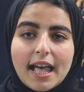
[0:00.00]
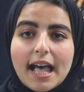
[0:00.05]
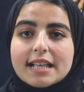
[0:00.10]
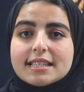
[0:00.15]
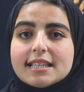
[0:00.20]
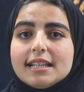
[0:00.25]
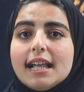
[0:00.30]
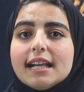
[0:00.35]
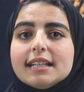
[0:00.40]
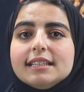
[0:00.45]

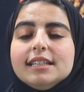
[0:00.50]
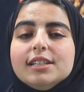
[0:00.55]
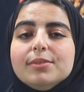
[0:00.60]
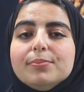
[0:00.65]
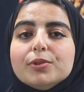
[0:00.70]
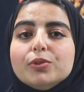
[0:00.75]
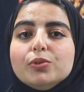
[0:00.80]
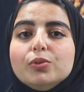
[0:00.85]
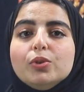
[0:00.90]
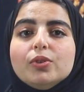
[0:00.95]
اسئله كتير
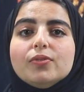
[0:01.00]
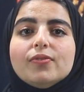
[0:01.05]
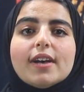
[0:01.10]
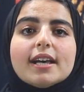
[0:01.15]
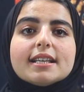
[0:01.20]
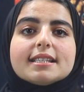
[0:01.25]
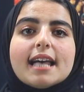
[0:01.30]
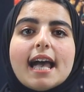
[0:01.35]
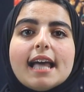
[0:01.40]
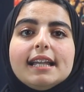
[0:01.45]
بتدور في
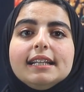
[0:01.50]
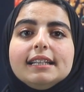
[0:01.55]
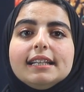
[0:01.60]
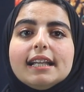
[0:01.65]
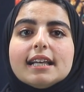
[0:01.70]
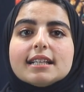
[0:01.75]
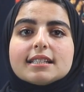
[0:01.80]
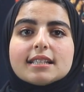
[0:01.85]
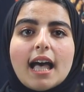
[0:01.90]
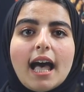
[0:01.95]
اذهان
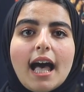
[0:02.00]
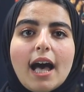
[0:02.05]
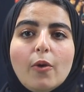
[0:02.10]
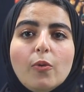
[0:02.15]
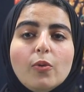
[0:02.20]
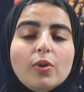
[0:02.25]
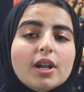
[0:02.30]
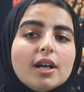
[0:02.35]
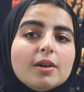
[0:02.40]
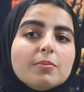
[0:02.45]
الناس
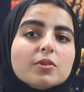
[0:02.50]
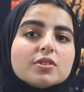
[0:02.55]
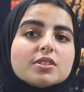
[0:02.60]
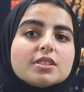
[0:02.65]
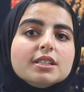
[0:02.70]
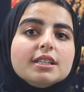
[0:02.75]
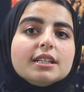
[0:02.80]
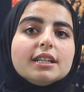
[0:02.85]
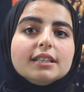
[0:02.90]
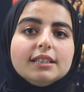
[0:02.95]
حول
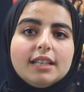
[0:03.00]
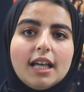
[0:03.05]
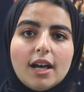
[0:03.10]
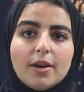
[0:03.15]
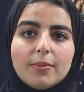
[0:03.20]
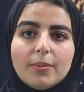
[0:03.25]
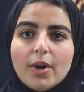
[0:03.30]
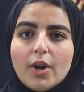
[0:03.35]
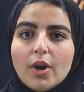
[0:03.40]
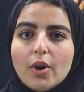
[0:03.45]
مصير
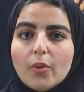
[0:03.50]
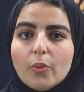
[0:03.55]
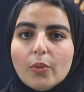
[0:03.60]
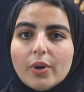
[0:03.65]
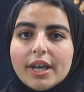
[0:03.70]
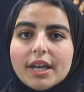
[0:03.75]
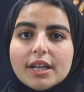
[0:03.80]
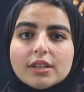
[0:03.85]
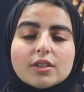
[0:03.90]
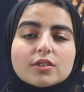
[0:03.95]
الذهب
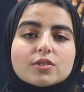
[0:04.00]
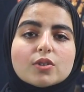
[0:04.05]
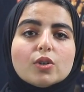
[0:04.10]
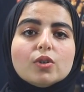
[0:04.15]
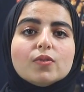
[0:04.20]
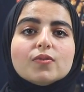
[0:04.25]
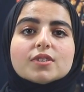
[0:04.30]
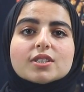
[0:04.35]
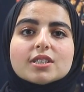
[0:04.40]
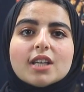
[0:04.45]
وايه
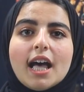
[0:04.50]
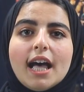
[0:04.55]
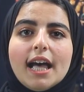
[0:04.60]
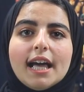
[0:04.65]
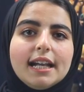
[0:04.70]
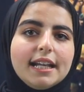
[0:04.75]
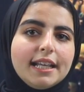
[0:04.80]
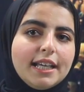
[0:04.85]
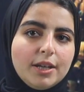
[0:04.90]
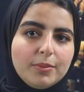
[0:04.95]
التصرف الصح
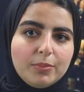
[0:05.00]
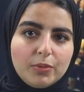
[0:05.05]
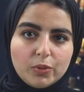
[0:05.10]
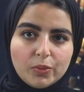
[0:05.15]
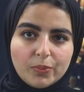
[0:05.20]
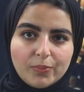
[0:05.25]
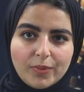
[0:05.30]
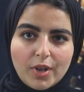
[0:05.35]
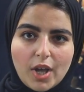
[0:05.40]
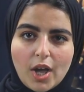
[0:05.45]
اللي يعملوه
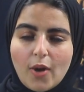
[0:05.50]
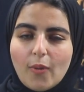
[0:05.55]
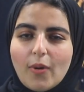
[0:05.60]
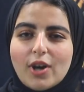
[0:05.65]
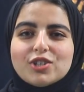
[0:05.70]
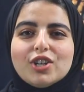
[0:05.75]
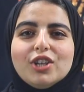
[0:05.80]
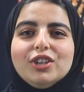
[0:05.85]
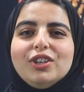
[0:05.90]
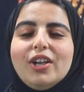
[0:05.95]

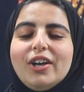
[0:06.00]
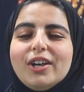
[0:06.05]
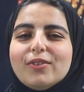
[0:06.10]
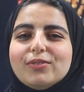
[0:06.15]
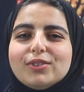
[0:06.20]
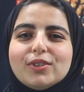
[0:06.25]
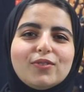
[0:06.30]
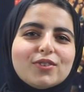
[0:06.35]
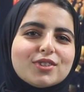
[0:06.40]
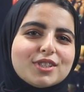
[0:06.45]
وعشان نعرف
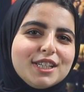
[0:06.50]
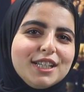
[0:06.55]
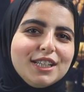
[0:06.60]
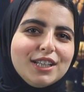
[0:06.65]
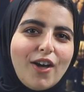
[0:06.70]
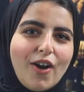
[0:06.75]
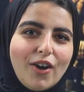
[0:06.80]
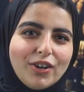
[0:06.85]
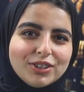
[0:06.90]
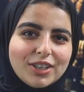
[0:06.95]
تفاصيل
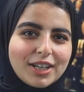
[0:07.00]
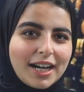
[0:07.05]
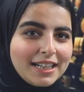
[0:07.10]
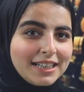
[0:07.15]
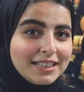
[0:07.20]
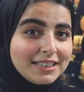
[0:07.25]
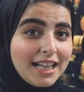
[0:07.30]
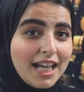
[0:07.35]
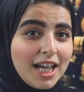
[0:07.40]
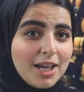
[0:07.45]
اكتر عن
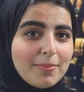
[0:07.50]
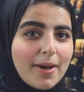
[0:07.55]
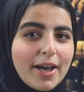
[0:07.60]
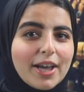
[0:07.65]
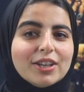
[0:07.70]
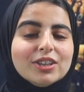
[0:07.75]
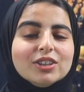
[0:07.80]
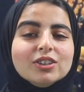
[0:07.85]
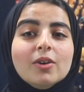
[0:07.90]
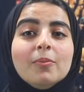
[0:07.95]
الذهب
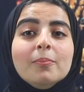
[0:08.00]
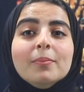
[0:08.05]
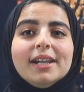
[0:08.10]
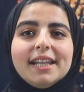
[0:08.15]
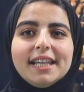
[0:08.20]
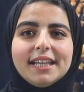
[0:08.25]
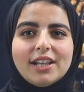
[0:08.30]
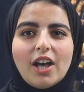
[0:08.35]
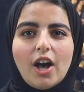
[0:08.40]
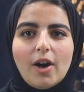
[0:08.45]
هينضم
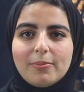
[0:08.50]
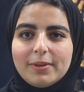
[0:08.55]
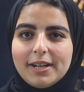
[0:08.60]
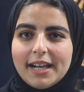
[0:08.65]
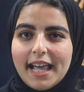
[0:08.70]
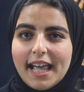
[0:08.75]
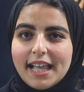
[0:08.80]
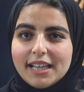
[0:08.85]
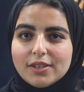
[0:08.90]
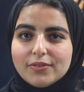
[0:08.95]
لينا عبر
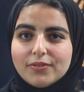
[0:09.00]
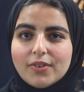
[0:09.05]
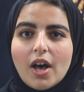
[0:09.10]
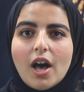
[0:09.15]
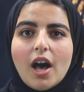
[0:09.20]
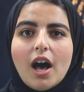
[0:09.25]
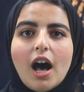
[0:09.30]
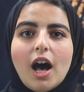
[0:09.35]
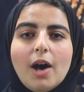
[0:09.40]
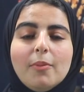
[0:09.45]
الهاتف
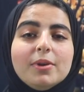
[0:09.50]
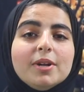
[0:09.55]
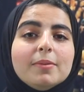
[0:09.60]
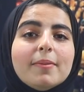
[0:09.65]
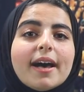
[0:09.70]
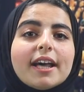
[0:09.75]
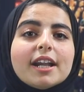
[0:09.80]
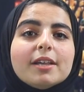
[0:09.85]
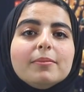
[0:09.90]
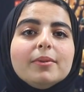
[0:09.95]
عمرو
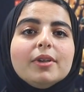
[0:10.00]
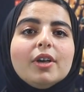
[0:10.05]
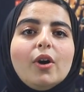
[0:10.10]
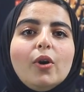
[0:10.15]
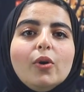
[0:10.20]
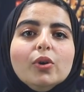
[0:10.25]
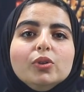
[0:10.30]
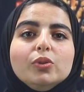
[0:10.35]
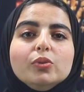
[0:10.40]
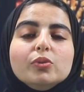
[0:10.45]
المغربي
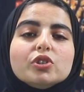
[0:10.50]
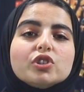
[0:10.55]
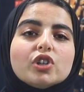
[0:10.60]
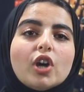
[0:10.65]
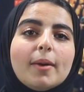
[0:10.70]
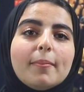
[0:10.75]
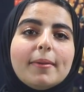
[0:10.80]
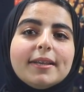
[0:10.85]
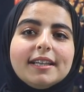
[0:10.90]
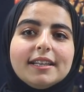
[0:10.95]
عضو
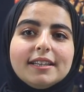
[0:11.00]
شعبة